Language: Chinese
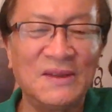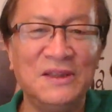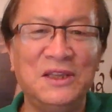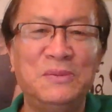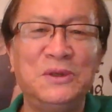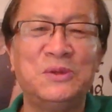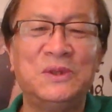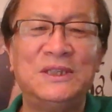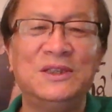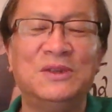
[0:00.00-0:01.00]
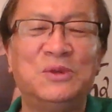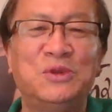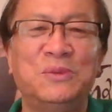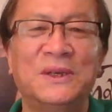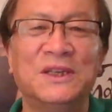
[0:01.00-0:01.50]
你必须具
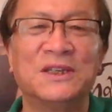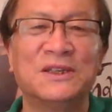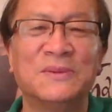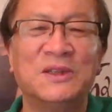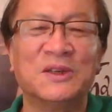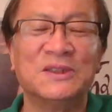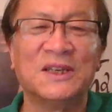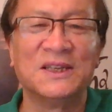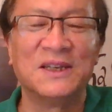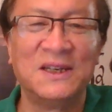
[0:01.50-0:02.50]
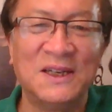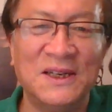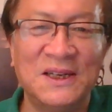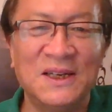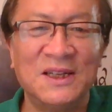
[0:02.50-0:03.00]
具备一个什么条件
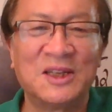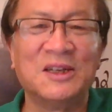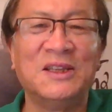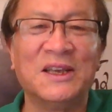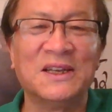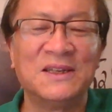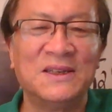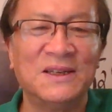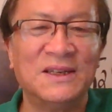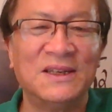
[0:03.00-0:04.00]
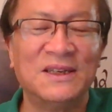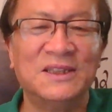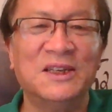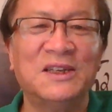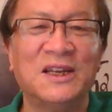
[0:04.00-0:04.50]
呢？特点，
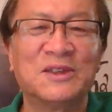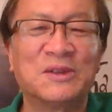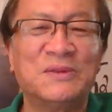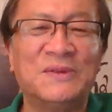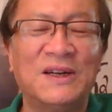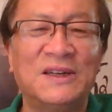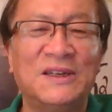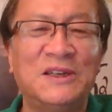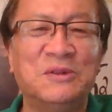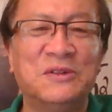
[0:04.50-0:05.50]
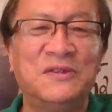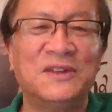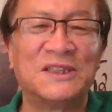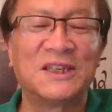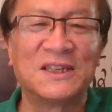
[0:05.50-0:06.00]
迎来送往，阿谀
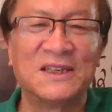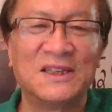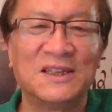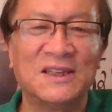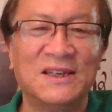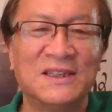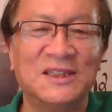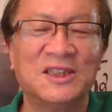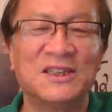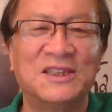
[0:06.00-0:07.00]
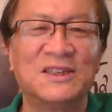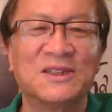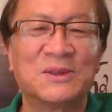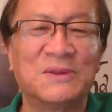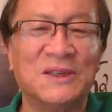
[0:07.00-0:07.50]
奉承，请
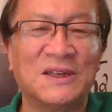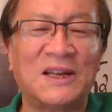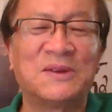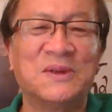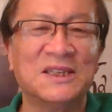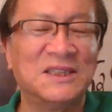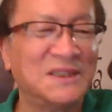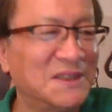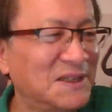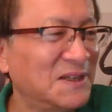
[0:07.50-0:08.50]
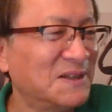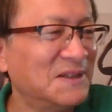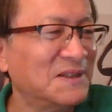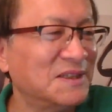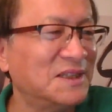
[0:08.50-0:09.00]
客送礼，拉关系。
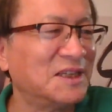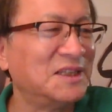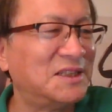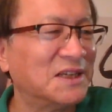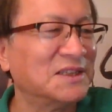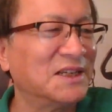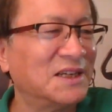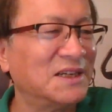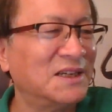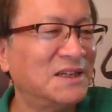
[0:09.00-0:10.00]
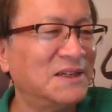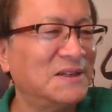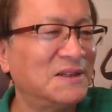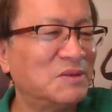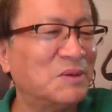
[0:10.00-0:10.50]
你可以想象，
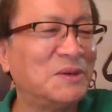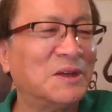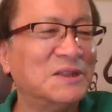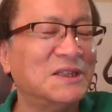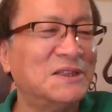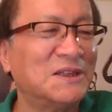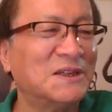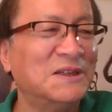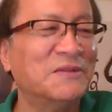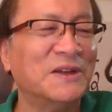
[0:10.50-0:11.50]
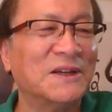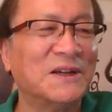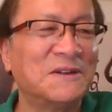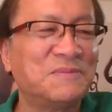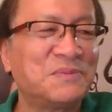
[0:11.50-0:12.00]
我不了解这个李伟
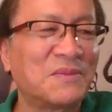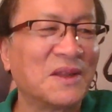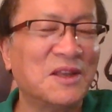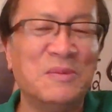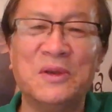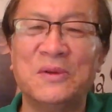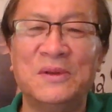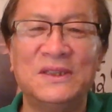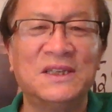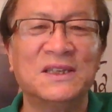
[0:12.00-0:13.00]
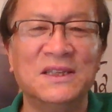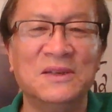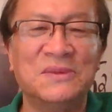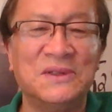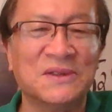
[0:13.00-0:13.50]
啊，也没有任何
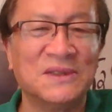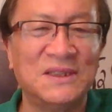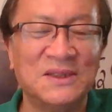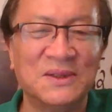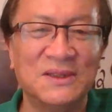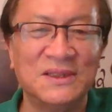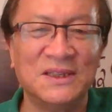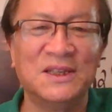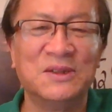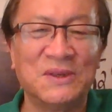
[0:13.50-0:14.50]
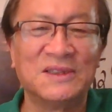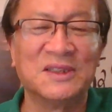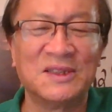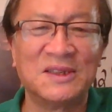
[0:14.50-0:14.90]
内部消息。今天全是